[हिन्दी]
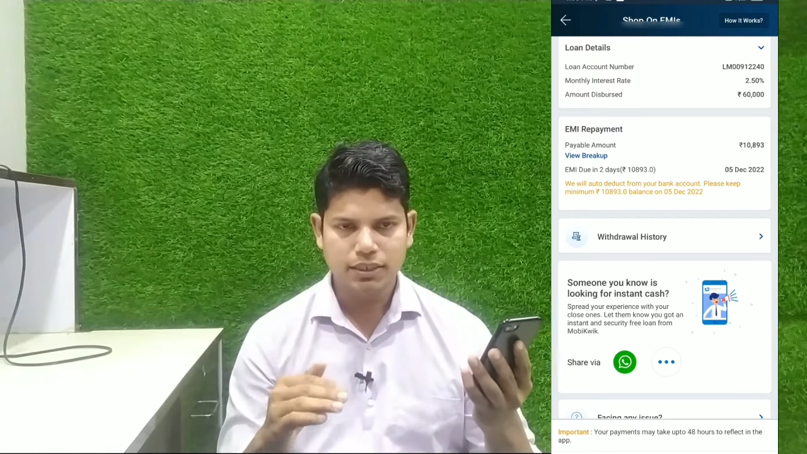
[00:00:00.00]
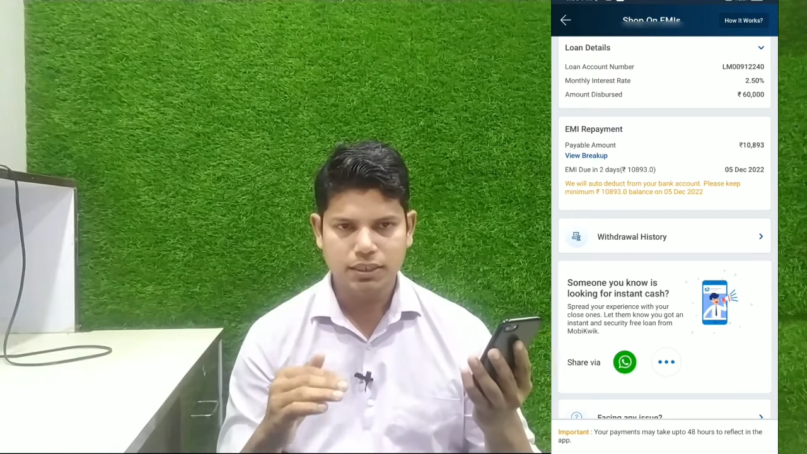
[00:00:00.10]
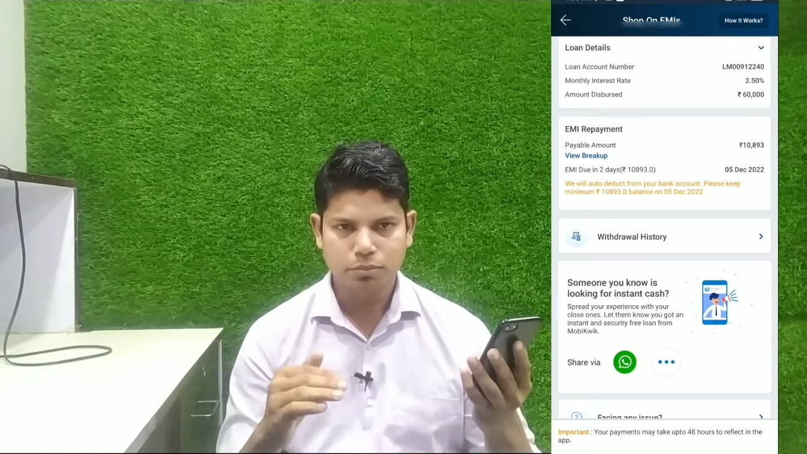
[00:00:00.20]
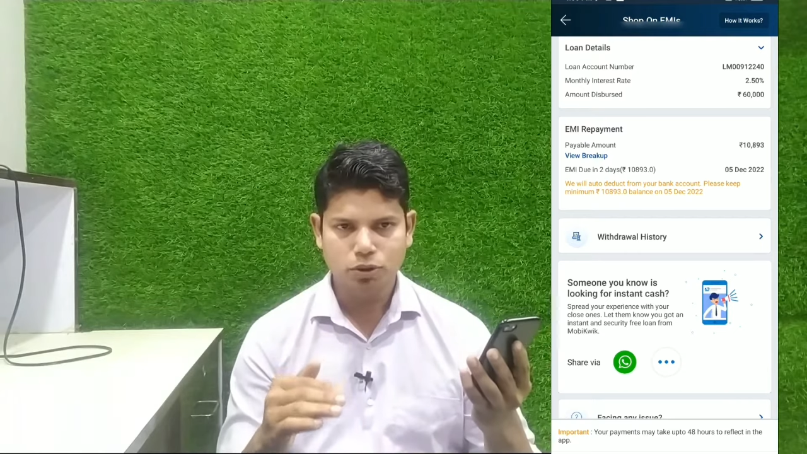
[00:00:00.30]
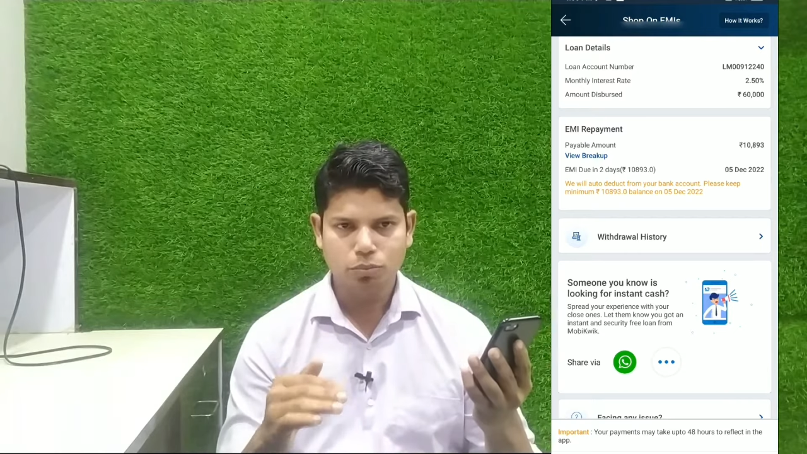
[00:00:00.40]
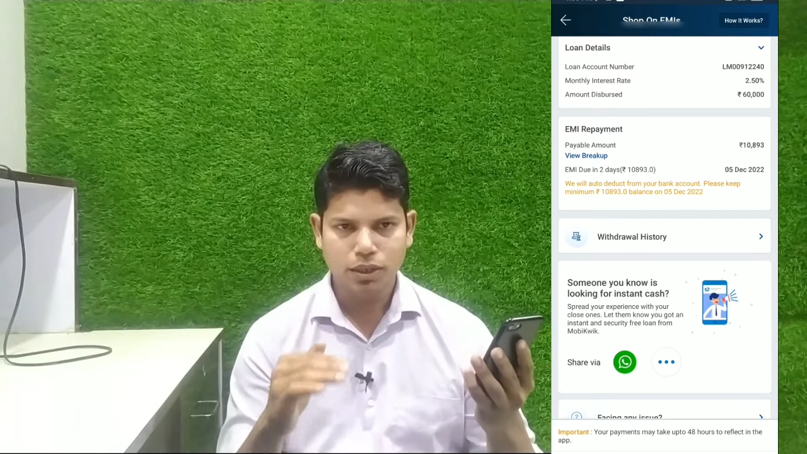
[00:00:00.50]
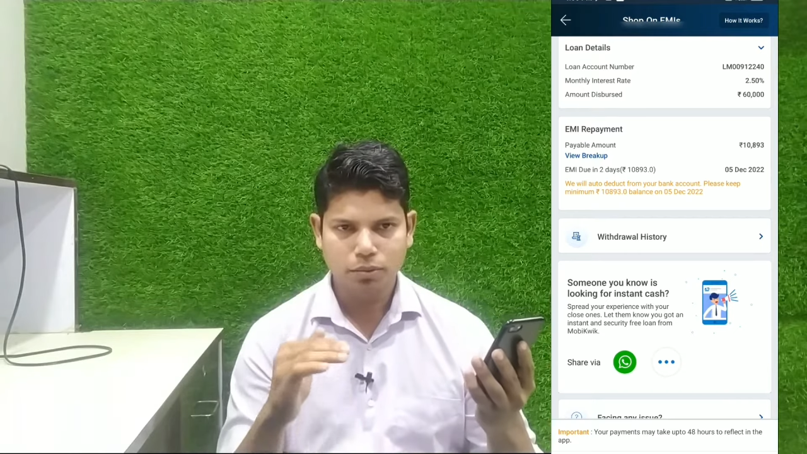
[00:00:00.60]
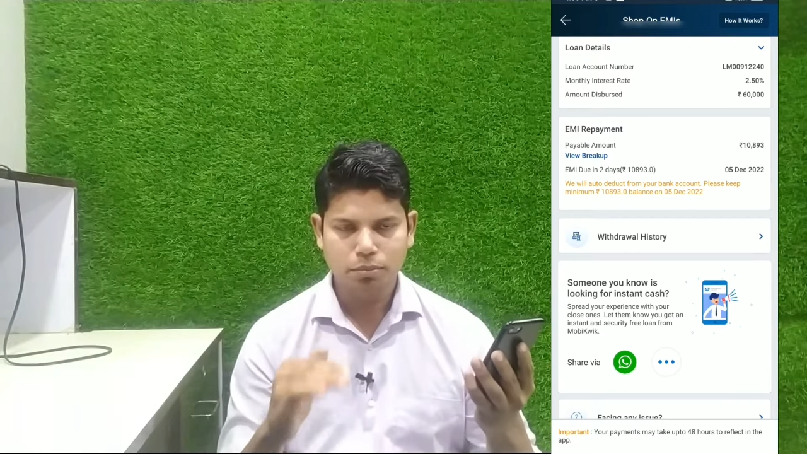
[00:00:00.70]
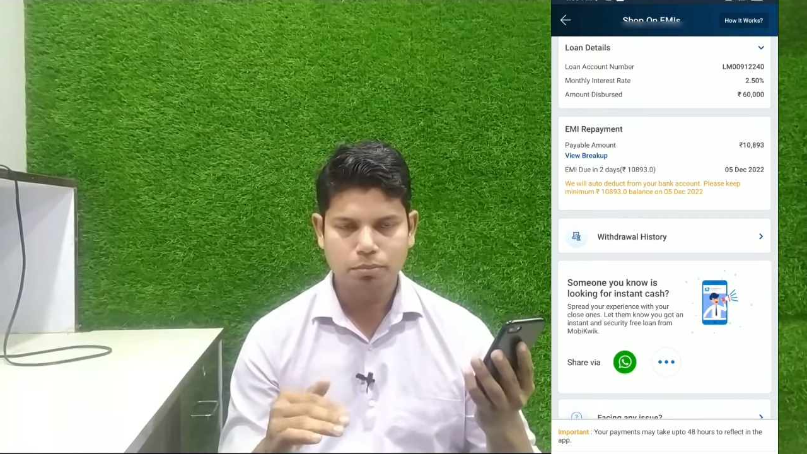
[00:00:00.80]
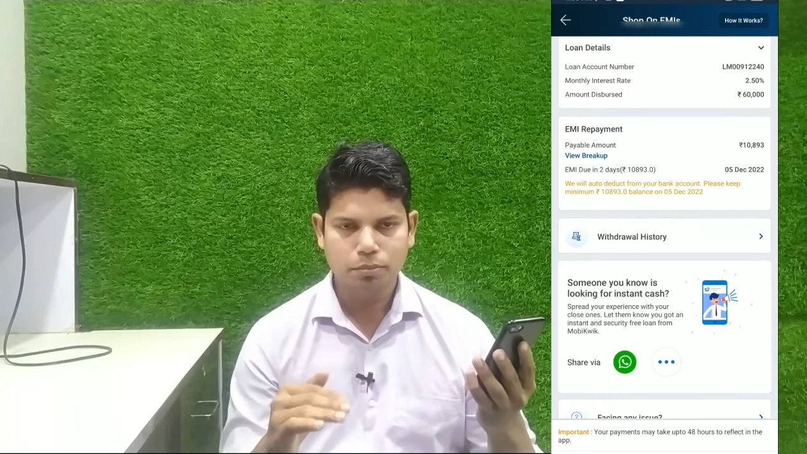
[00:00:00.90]
दिसंबर को मैंने
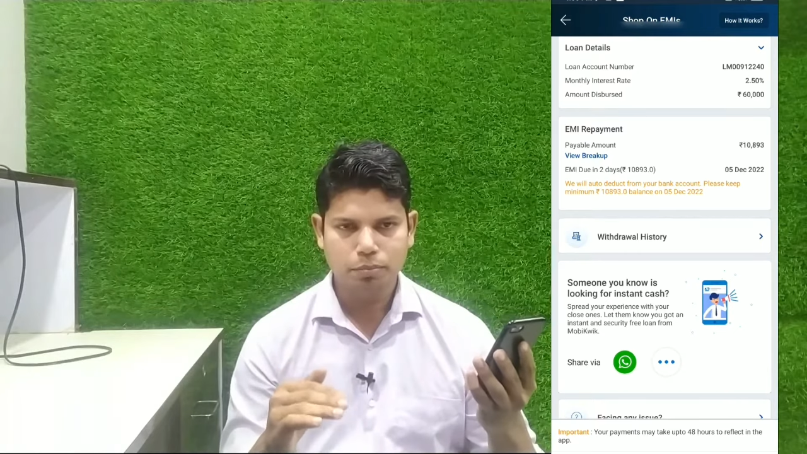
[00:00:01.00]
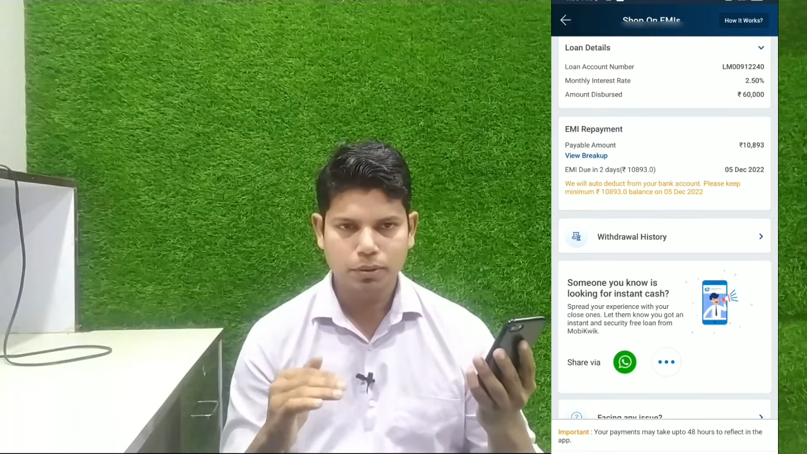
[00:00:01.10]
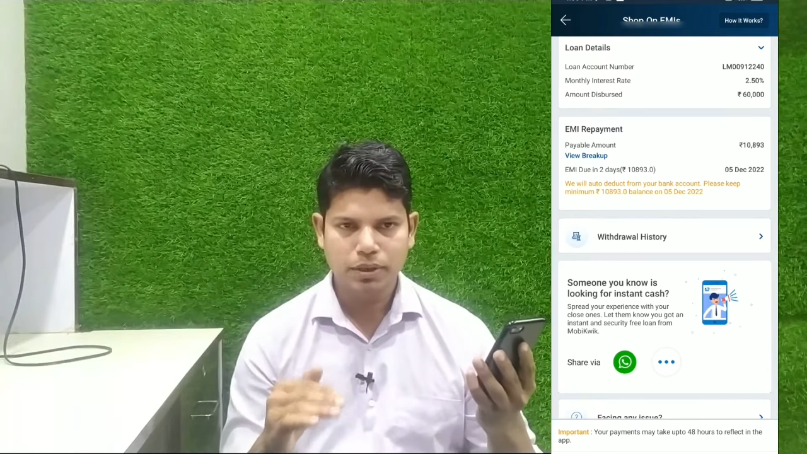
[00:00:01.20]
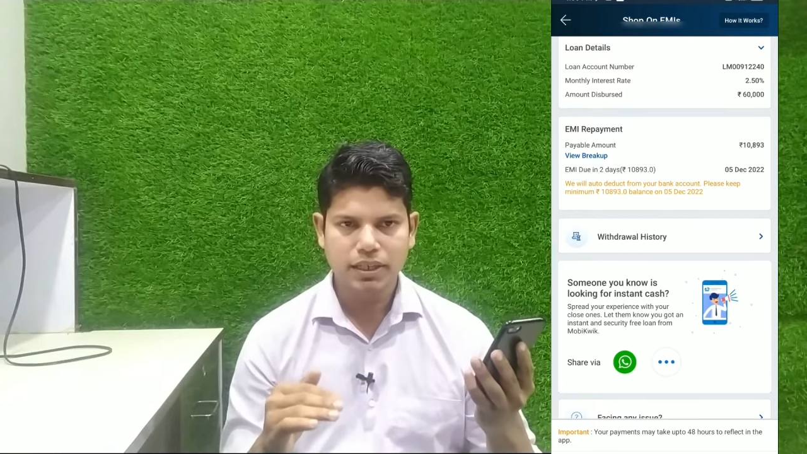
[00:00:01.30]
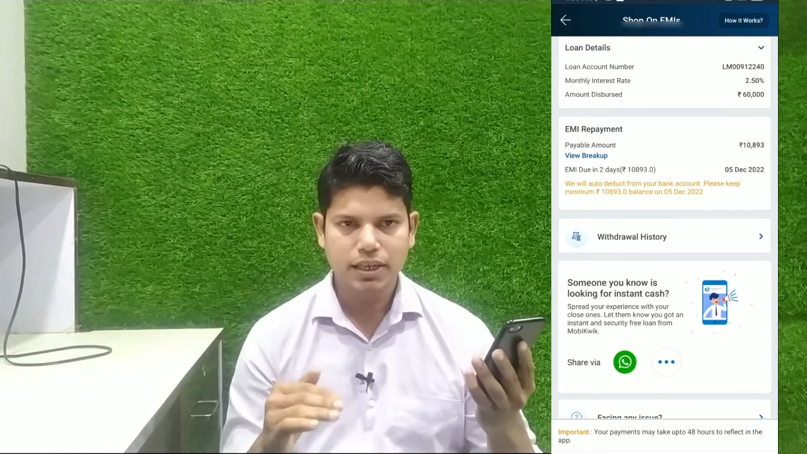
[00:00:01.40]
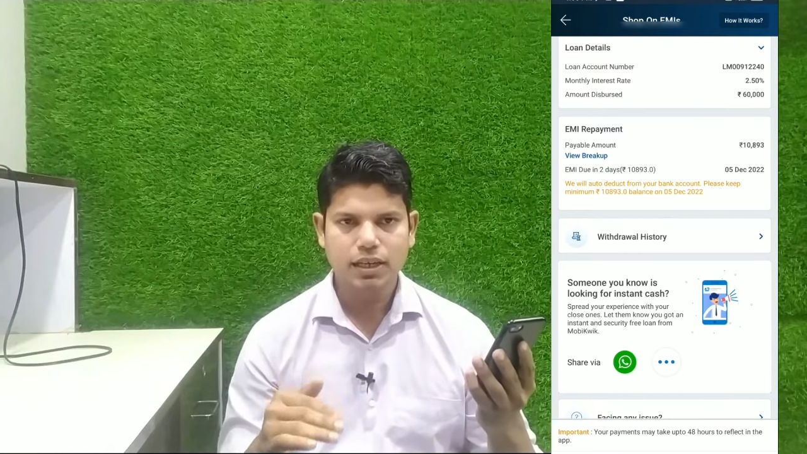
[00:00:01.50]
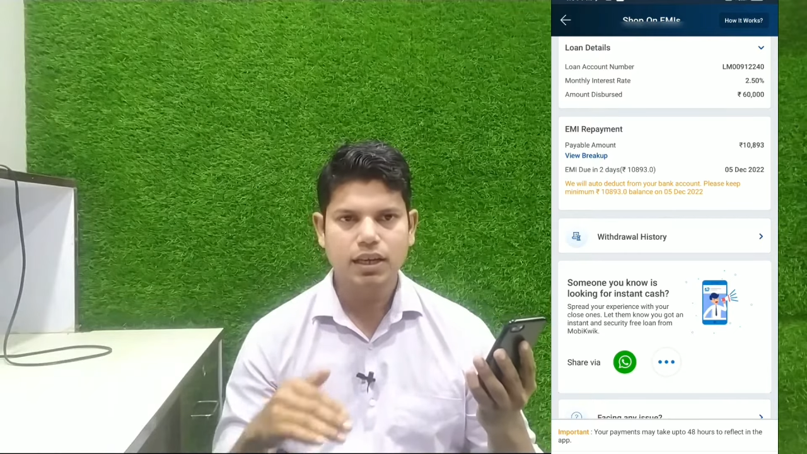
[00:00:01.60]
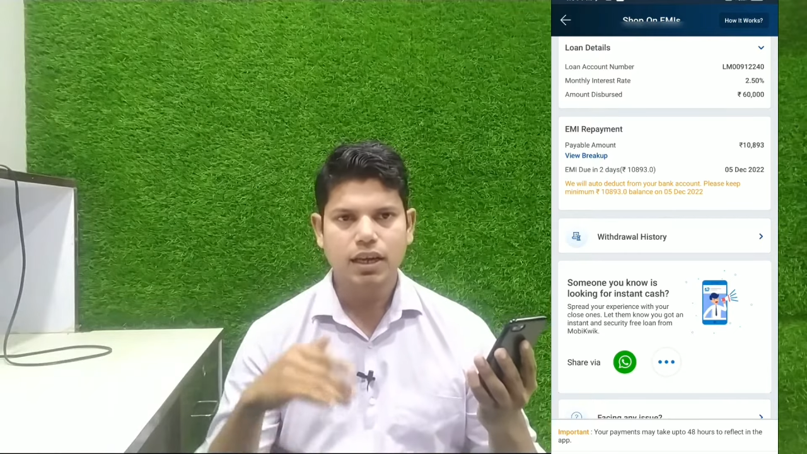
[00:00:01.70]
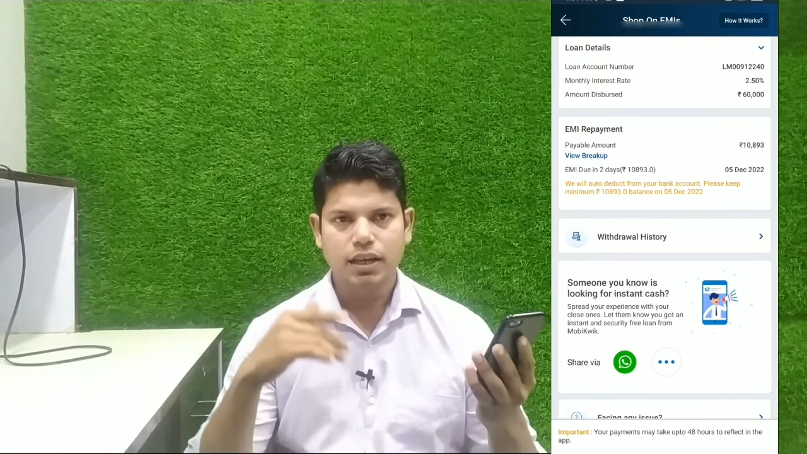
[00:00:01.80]
पेमेंट किया